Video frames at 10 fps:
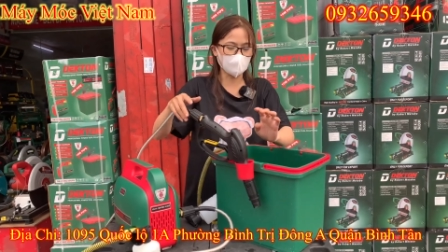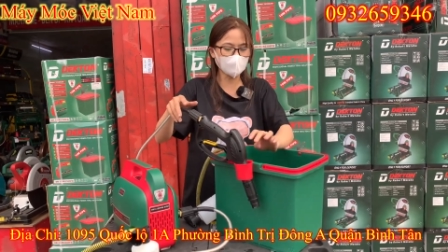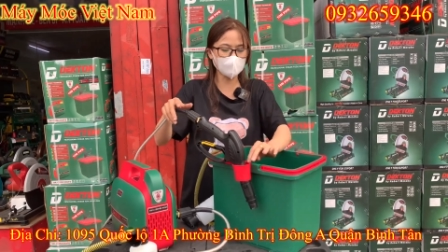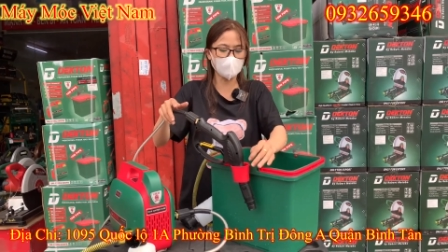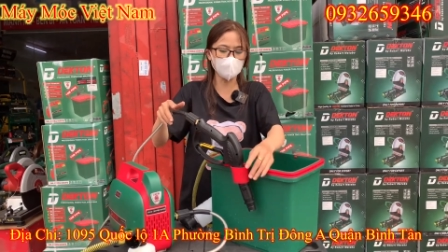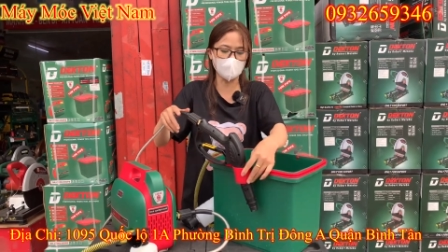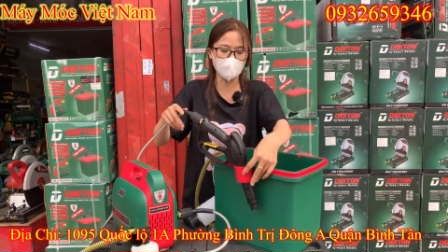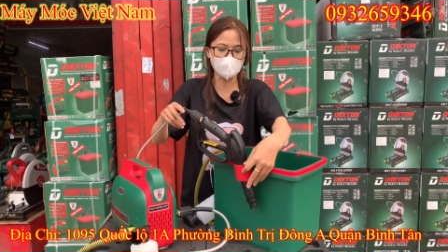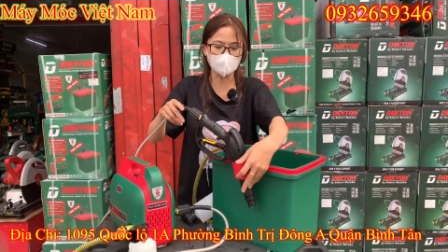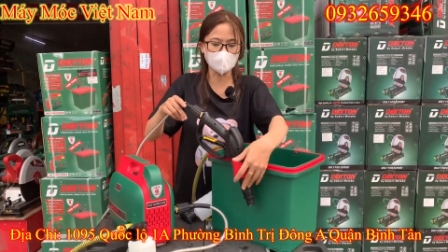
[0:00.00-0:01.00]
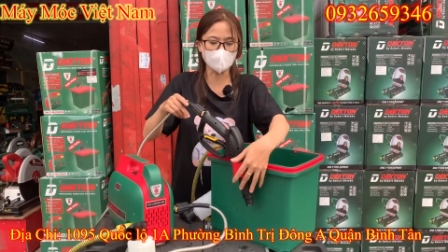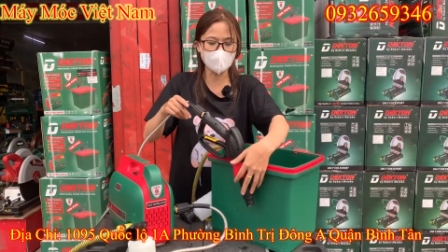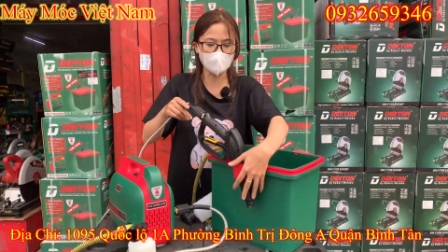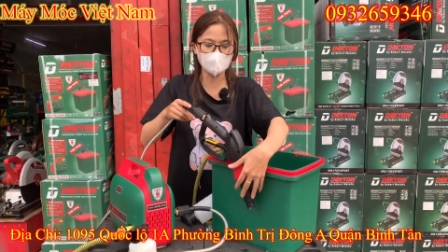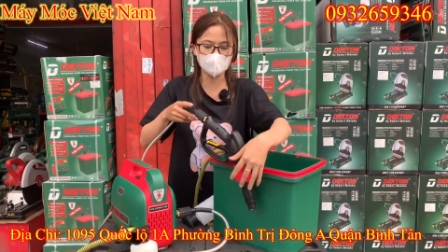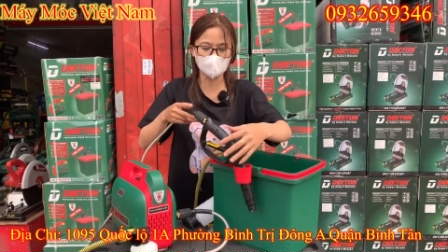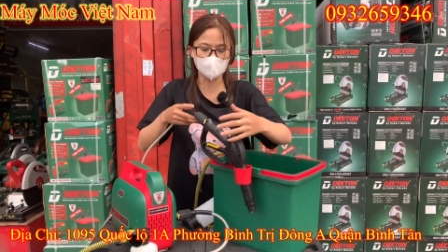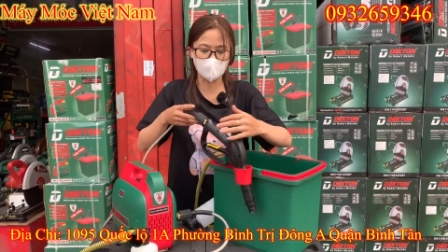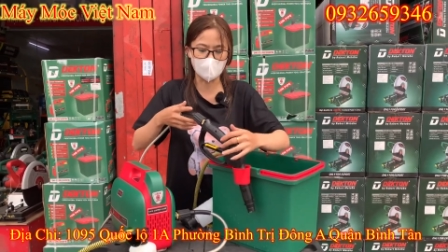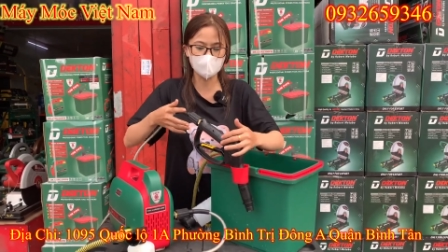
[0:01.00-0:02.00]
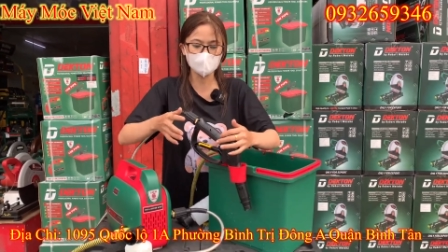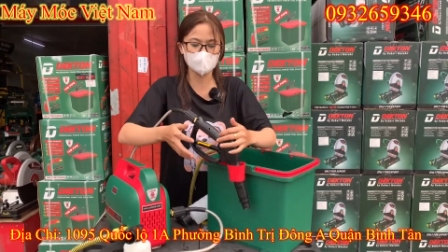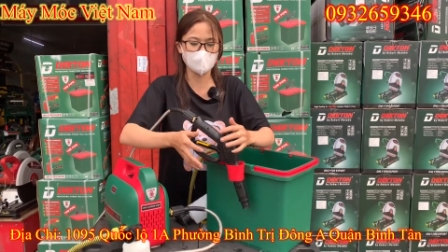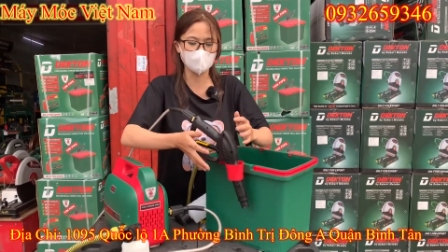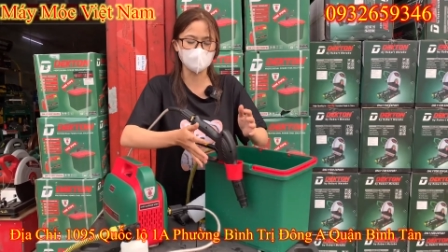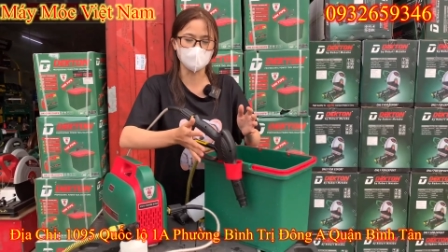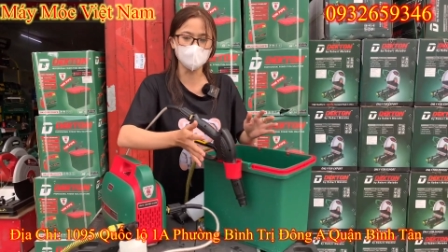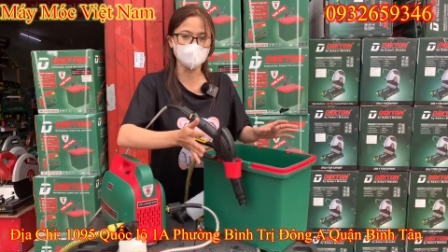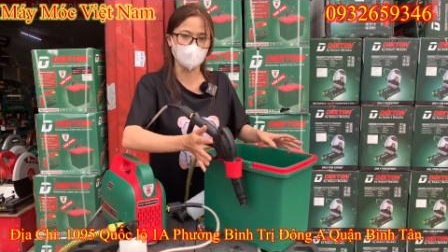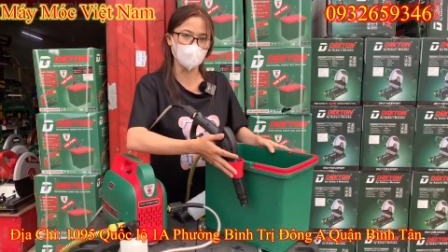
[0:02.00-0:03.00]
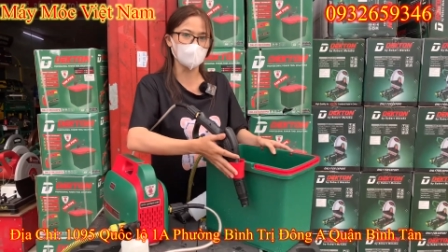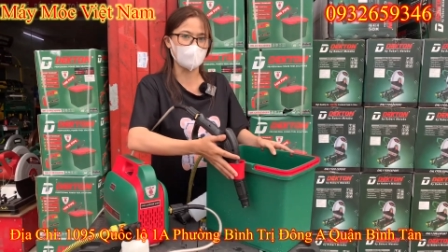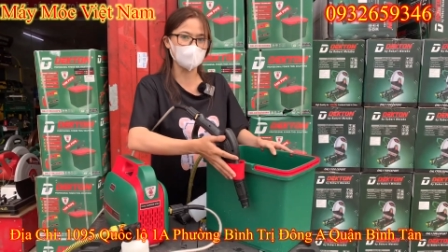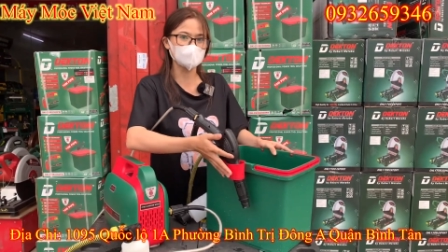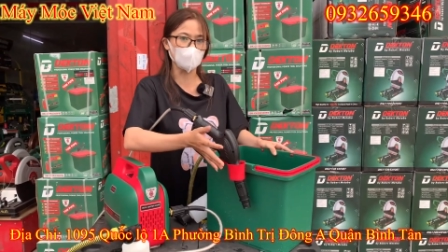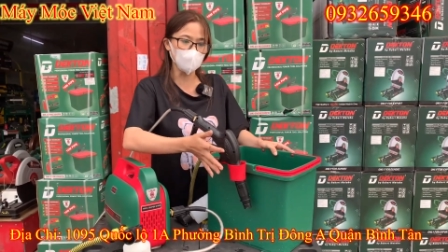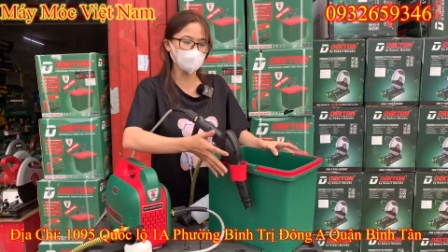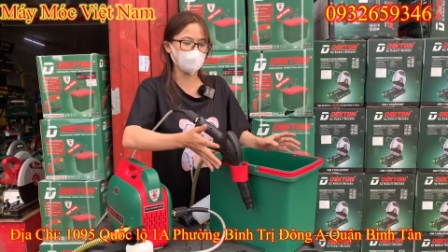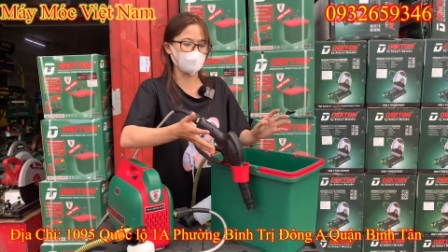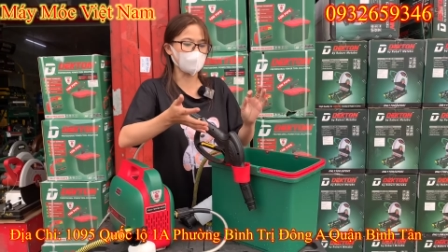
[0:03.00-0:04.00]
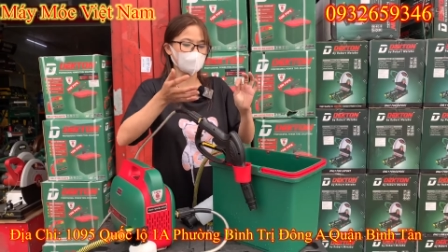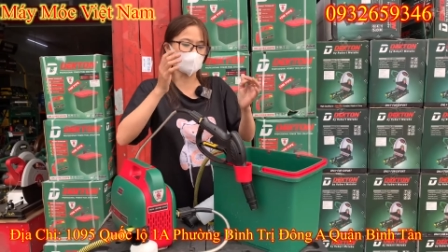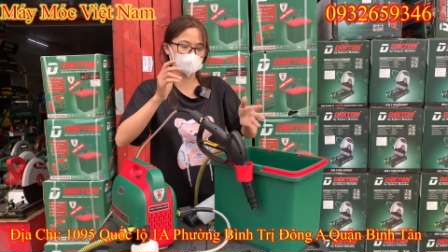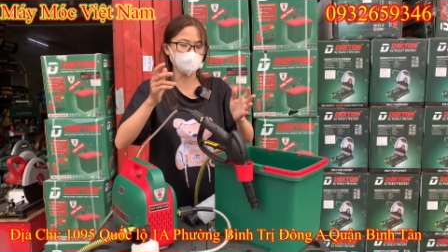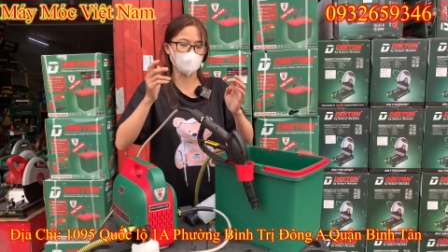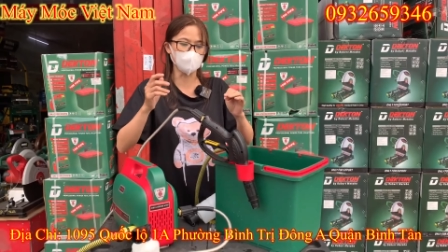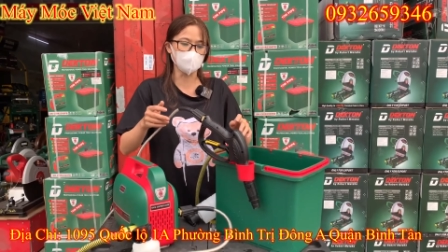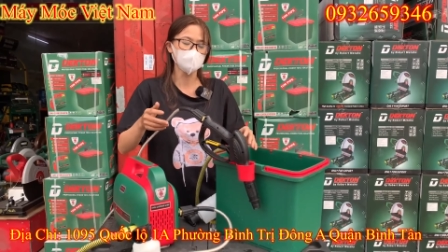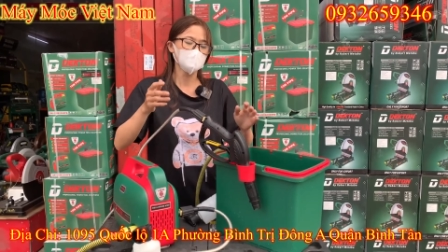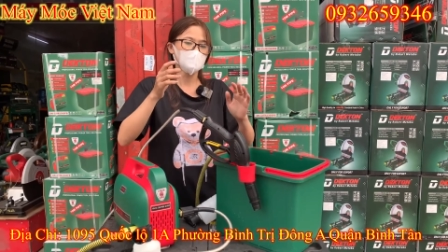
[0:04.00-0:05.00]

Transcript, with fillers: có cái khớp nối để cho các anh để các anh giữ trụ cái súng khi mà các anh không sử dụng nữa